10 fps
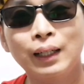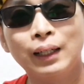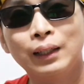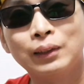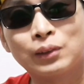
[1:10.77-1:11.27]

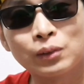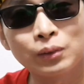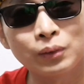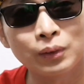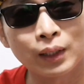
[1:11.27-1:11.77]
えー、
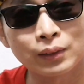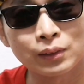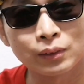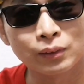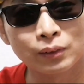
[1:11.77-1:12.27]
10
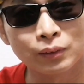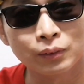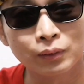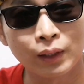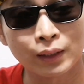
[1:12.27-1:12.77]
月
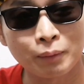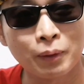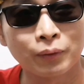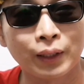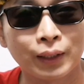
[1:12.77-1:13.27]

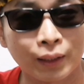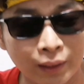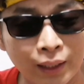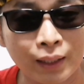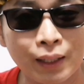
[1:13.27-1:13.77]
頭ぐらいから
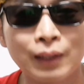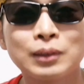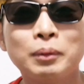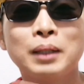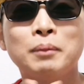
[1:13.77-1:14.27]
ね、
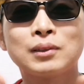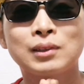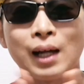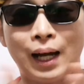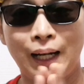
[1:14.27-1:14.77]
始まりま
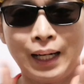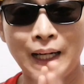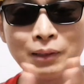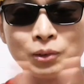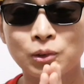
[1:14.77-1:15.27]
した。
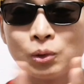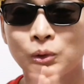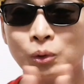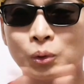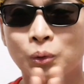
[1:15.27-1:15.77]
拍手
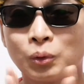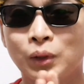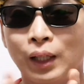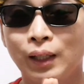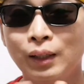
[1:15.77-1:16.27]
というこ
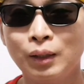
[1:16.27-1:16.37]
とで。